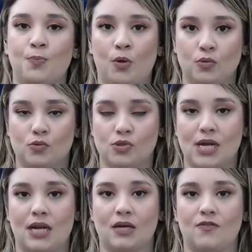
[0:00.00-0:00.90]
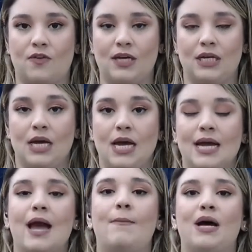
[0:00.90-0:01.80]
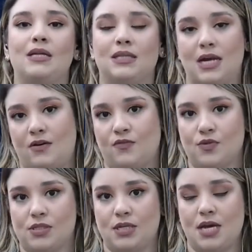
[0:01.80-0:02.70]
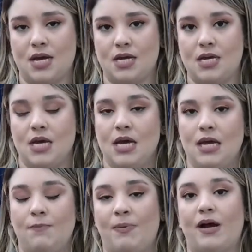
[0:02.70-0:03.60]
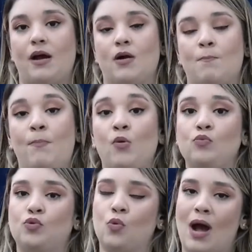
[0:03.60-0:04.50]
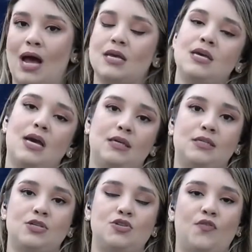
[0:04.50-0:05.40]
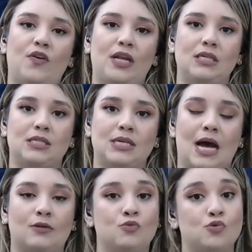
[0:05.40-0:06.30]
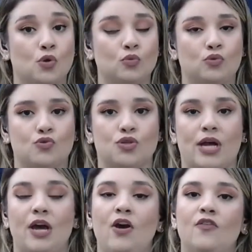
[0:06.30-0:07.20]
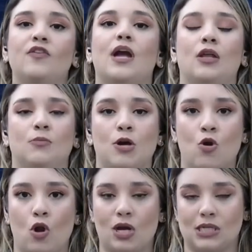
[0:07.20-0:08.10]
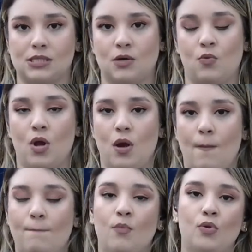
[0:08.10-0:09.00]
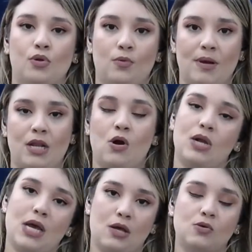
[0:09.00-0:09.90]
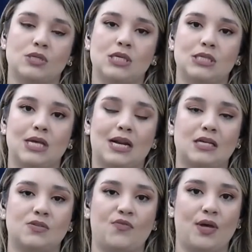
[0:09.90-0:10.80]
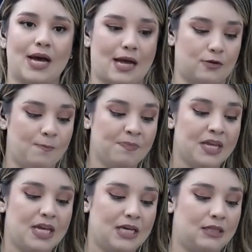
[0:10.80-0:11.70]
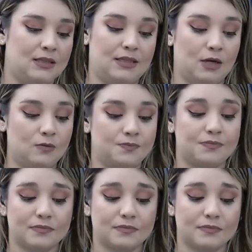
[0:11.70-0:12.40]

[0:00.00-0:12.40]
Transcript: pontos, é ela que vai gabaritar você aí e para pontuar e aí se diferenciar dos outros, né? Ficar numa colocação muito melhor e aí conseguir ser classificado. Então,